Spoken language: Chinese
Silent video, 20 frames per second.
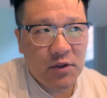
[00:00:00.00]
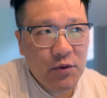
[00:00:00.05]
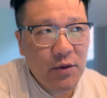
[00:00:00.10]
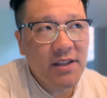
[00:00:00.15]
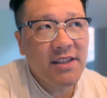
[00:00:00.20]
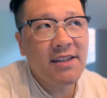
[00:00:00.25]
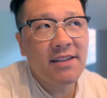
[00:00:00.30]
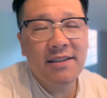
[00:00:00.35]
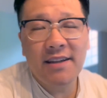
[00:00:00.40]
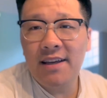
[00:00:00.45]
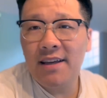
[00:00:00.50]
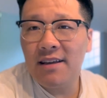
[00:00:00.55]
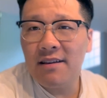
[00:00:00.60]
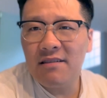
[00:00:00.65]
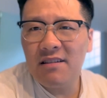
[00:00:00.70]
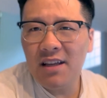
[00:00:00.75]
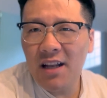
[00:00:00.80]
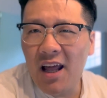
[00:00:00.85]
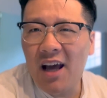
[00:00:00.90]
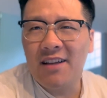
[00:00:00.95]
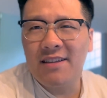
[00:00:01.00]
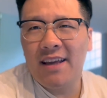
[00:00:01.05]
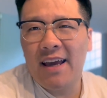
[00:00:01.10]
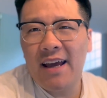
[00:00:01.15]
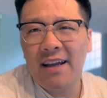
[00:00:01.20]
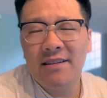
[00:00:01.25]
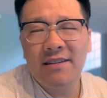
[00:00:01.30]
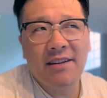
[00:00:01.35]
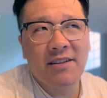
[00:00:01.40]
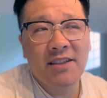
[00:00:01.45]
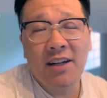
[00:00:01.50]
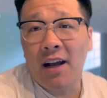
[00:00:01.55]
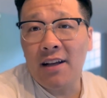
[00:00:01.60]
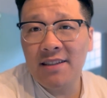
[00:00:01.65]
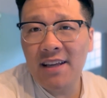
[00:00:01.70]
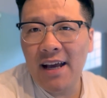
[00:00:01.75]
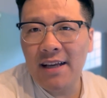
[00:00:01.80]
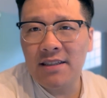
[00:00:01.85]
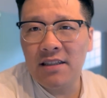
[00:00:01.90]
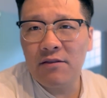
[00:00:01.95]
最近这一两年这个涨
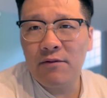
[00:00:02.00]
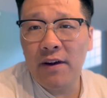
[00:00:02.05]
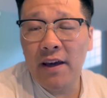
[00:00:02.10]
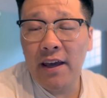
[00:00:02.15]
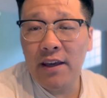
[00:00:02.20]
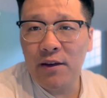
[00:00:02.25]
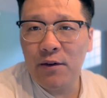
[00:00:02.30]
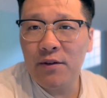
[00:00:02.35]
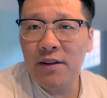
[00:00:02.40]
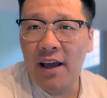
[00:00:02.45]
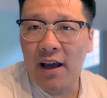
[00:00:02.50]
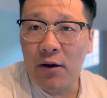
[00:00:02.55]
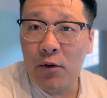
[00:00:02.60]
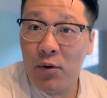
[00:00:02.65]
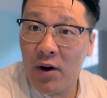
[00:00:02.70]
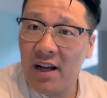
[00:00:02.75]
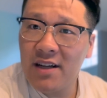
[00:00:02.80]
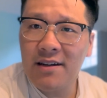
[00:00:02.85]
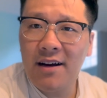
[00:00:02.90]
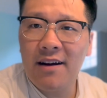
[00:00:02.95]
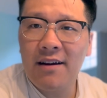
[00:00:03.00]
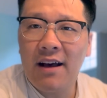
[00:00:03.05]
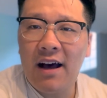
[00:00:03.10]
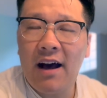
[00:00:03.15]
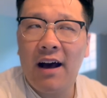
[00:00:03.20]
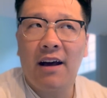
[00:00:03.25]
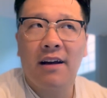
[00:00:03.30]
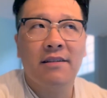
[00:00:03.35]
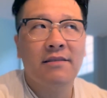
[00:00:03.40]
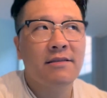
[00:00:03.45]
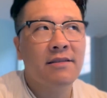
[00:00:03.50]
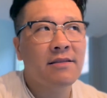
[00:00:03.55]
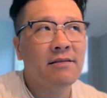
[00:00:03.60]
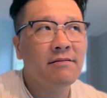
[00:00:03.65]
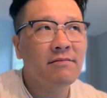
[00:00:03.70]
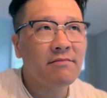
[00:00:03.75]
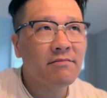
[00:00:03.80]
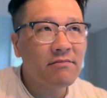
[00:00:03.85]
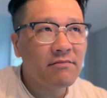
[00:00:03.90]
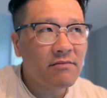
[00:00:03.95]
价行为有点夸张啊。
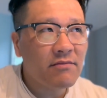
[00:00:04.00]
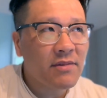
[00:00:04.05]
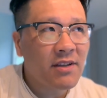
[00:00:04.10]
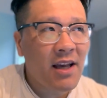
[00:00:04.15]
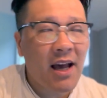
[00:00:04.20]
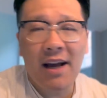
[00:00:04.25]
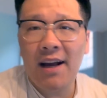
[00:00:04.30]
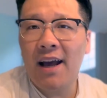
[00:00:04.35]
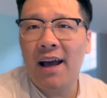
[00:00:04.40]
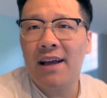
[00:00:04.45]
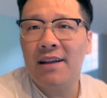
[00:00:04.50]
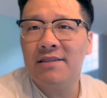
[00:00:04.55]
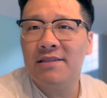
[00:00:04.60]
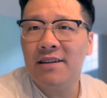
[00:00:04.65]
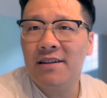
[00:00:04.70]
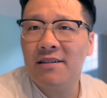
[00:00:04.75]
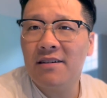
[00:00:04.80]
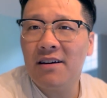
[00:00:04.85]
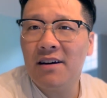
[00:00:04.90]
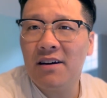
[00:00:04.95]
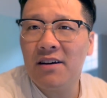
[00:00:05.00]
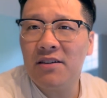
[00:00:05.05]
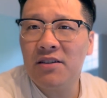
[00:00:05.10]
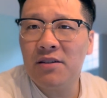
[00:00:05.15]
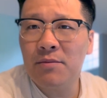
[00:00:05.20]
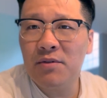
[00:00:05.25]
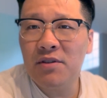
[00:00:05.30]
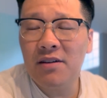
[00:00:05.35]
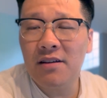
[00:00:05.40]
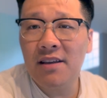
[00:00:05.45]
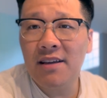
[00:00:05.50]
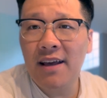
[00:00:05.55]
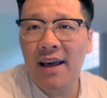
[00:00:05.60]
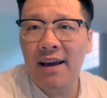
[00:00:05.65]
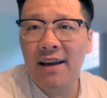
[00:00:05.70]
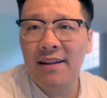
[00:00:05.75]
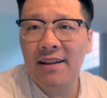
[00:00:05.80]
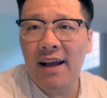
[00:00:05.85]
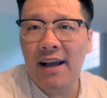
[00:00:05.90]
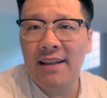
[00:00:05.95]
看看这个是不是应该
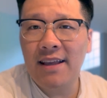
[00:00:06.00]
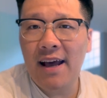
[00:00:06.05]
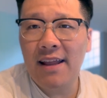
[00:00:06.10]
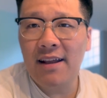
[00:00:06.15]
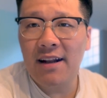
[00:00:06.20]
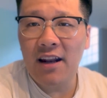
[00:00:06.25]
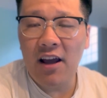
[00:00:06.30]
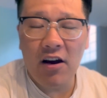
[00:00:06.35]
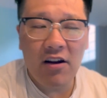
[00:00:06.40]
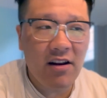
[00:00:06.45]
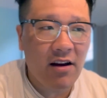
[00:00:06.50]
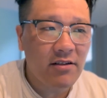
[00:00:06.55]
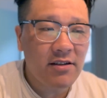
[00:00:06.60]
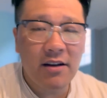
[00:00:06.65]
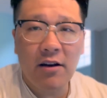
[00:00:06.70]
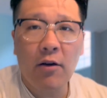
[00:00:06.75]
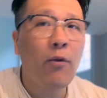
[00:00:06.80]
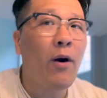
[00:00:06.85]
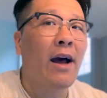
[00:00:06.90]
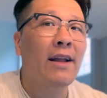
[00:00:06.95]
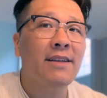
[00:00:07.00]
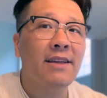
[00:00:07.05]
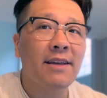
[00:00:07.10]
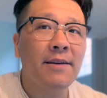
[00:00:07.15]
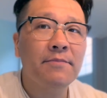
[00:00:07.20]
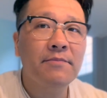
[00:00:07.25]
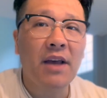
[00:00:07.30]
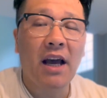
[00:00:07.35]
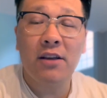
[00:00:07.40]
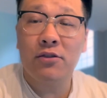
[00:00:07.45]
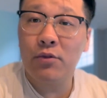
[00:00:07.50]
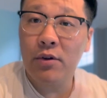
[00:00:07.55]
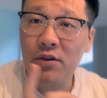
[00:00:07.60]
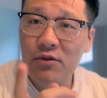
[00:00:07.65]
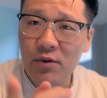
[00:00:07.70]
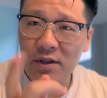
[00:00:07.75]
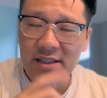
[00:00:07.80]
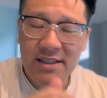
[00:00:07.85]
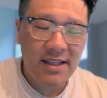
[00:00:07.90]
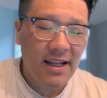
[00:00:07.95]
跟大家呢聊一聊这个话题啊？所以
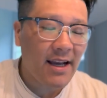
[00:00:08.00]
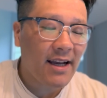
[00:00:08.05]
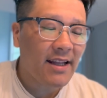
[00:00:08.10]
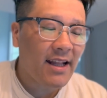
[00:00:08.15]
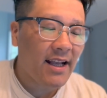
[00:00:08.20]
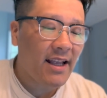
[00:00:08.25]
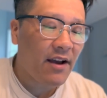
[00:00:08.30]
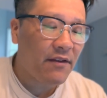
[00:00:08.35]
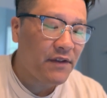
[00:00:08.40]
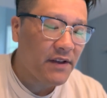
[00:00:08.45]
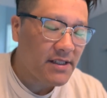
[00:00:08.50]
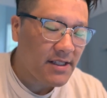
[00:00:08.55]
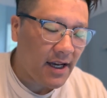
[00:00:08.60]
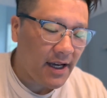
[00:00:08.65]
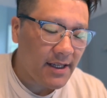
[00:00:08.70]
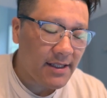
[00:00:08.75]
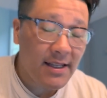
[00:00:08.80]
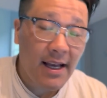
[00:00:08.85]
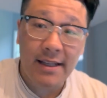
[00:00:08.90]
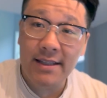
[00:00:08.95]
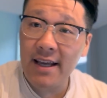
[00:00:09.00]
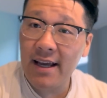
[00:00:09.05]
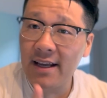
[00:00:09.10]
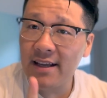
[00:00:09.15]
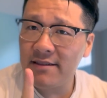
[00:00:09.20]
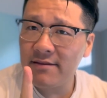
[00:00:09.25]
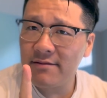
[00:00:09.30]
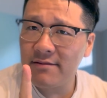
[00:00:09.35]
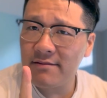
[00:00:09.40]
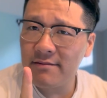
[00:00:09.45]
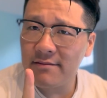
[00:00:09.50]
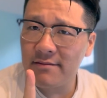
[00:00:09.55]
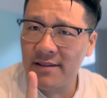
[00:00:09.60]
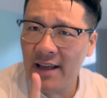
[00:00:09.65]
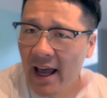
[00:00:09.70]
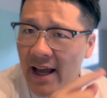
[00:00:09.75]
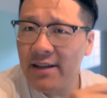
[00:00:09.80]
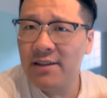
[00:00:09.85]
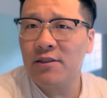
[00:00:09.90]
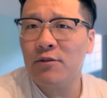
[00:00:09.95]
说今天跟大家分享一下，在
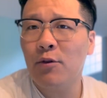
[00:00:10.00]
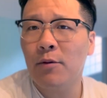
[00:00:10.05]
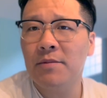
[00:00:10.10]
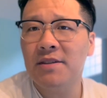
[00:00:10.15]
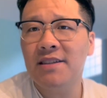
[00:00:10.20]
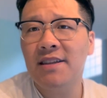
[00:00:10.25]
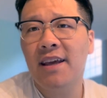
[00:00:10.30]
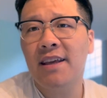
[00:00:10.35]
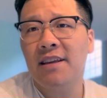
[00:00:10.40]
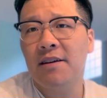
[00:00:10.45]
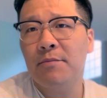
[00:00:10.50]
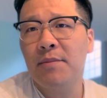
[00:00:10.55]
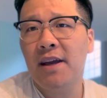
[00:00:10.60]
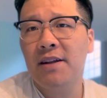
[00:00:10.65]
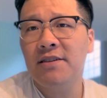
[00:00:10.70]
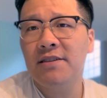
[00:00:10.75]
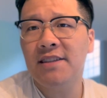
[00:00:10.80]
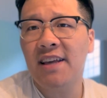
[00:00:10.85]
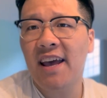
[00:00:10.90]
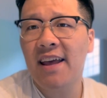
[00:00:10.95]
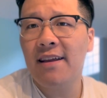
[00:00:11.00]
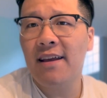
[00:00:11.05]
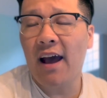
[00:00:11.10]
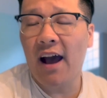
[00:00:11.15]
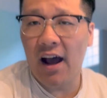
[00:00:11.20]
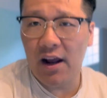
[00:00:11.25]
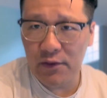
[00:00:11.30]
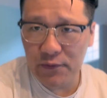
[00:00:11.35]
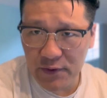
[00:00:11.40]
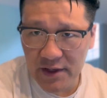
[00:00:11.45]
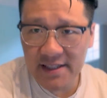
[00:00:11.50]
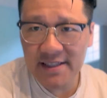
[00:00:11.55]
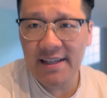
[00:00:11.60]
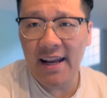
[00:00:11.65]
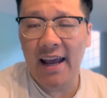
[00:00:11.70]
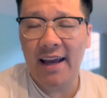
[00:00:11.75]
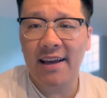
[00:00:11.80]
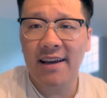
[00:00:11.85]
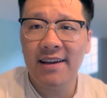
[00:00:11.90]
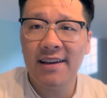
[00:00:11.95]
开始我们今天影片之前啊 r e c s e
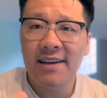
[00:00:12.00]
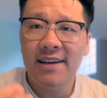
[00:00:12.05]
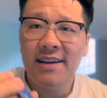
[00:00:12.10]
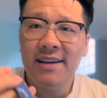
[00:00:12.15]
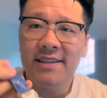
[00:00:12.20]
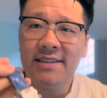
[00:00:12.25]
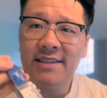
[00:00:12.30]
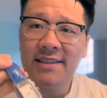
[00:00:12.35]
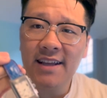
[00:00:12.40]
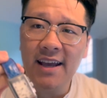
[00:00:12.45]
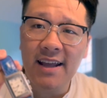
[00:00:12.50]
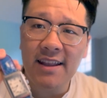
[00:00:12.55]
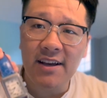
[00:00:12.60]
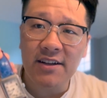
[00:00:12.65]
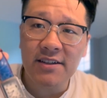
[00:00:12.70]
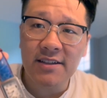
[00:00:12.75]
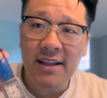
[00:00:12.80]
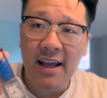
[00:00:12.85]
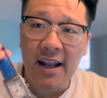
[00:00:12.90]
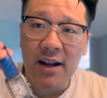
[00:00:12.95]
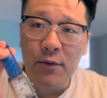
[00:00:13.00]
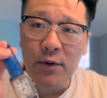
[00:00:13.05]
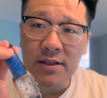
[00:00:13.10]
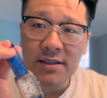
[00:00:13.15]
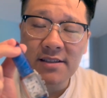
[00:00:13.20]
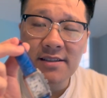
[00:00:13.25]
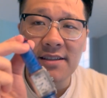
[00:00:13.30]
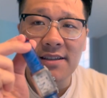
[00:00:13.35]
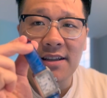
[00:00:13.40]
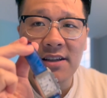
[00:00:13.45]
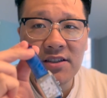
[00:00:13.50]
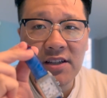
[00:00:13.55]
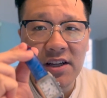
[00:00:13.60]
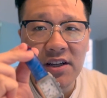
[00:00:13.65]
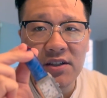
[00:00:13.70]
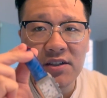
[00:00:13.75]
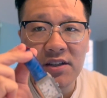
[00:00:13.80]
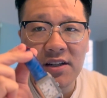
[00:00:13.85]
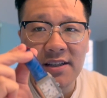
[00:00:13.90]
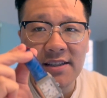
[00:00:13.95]
Check，今天呢是带了我自己的这一
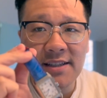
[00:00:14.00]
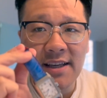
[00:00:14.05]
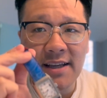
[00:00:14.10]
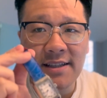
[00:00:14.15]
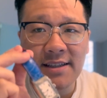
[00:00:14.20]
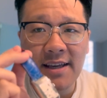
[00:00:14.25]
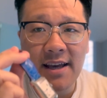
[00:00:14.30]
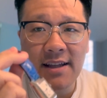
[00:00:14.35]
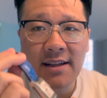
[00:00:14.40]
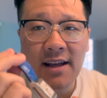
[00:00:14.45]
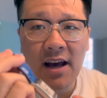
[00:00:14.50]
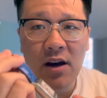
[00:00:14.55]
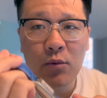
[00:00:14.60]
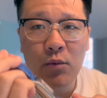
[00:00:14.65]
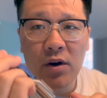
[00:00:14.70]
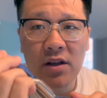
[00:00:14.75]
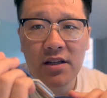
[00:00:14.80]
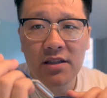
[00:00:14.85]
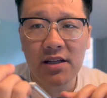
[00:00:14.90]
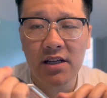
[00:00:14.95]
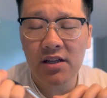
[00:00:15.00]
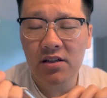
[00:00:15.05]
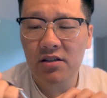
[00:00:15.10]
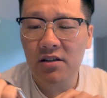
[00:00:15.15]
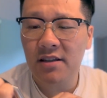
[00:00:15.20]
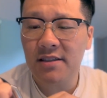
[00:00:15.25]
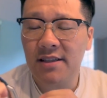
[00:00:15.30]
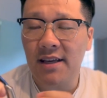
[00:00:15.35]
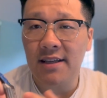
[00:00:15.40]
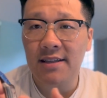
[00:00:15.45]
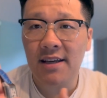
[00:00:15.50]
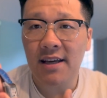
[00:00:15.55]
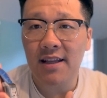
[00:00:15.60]
只的姐姐。那我的这一只的姐姐